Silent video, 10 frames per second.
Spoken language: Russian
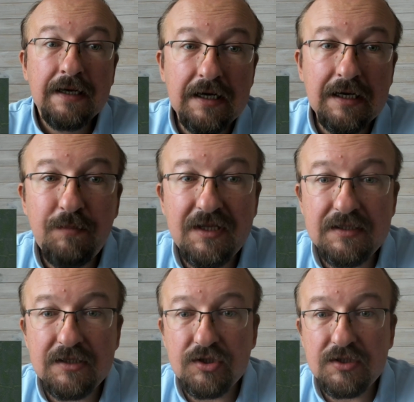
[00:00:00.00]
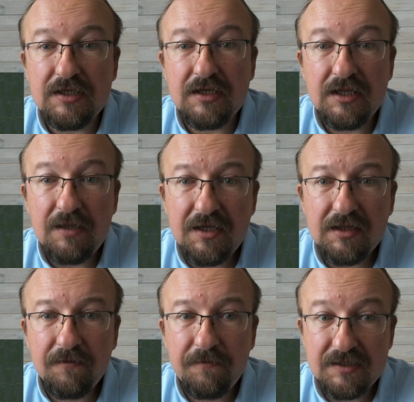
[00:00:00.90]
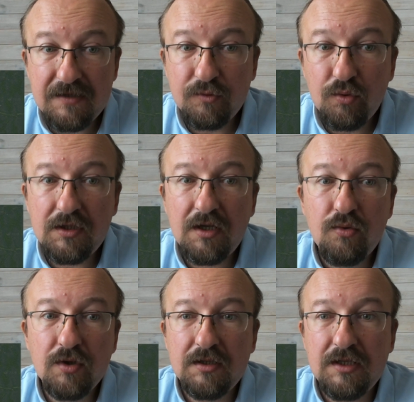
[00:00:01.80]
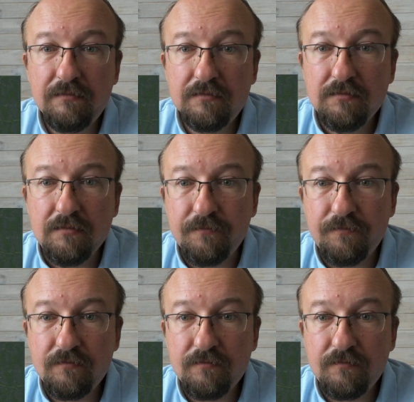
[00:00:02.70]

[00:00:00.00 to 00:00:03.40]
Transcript: 5-6 а, километров, если вдоль дороги, там